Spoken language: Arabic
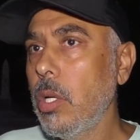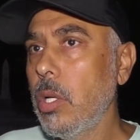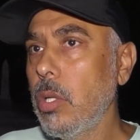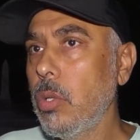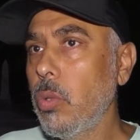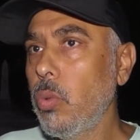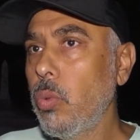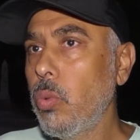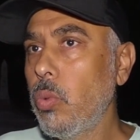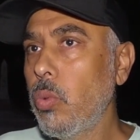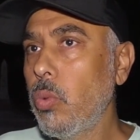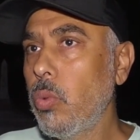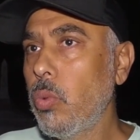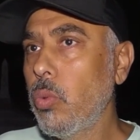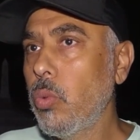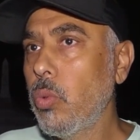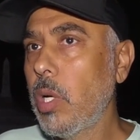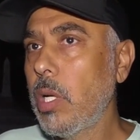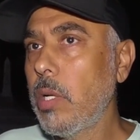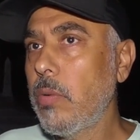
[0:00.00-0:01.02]

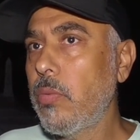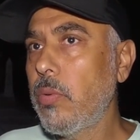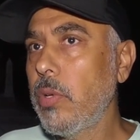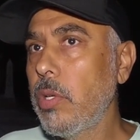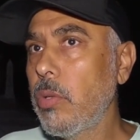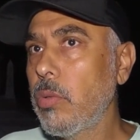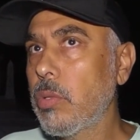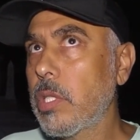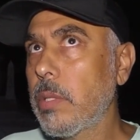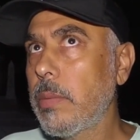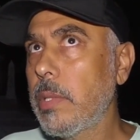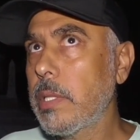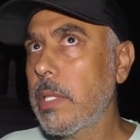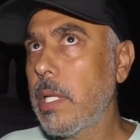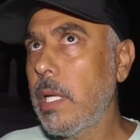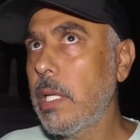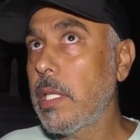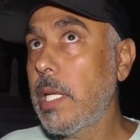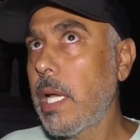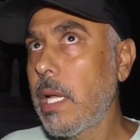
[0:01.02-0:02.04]
و2017
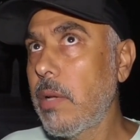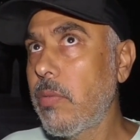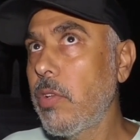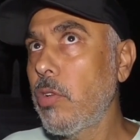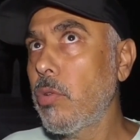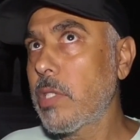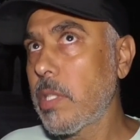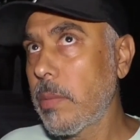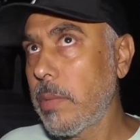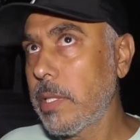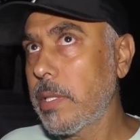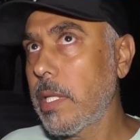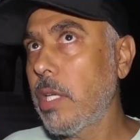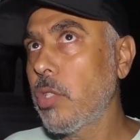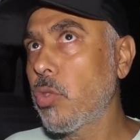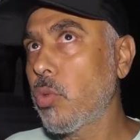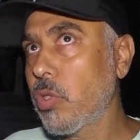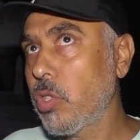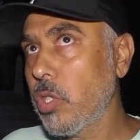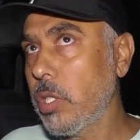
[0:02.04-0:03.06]
لا
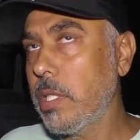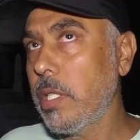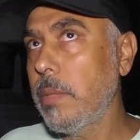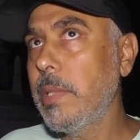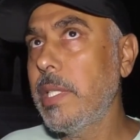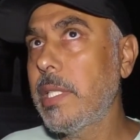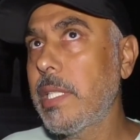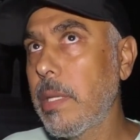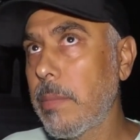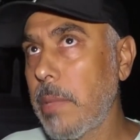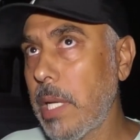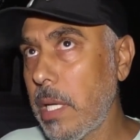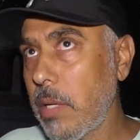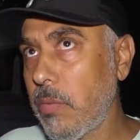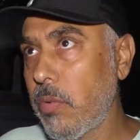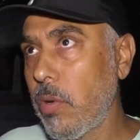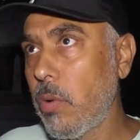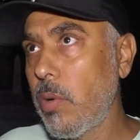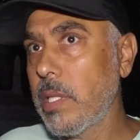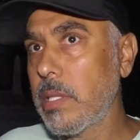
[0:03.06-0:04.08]
2017 رجعت عملت كمان
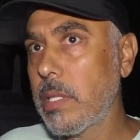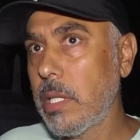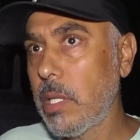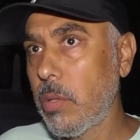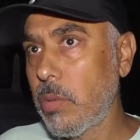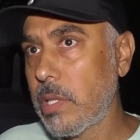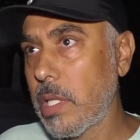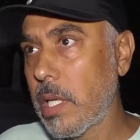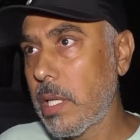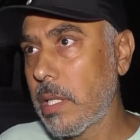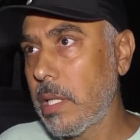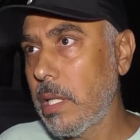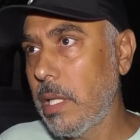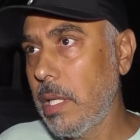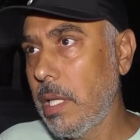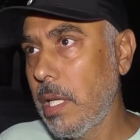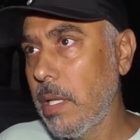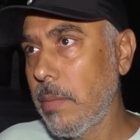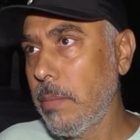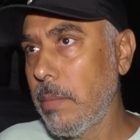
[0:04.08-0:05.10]
فواصل لوزاره
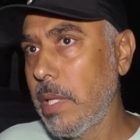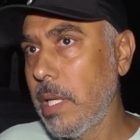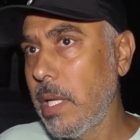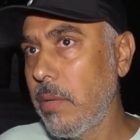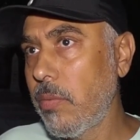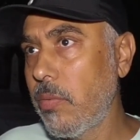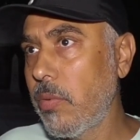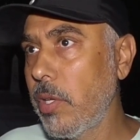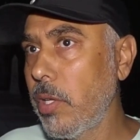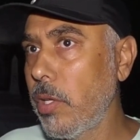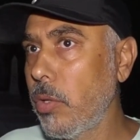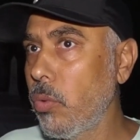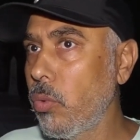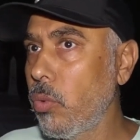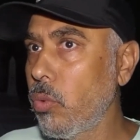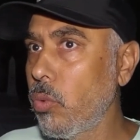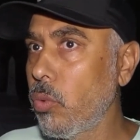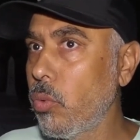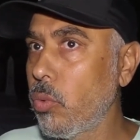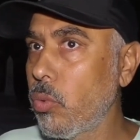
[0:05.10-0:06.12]
الاعلام
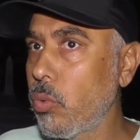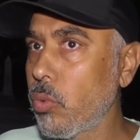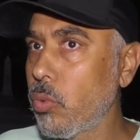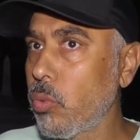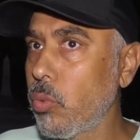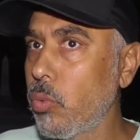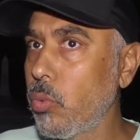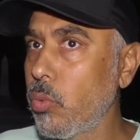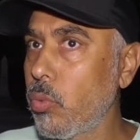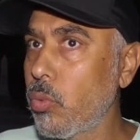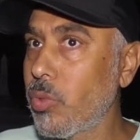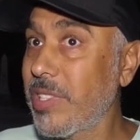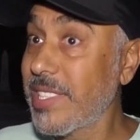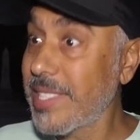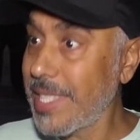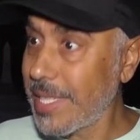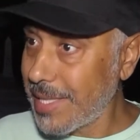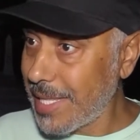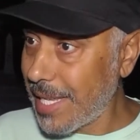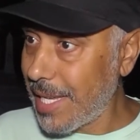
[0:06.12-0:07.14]
بال2019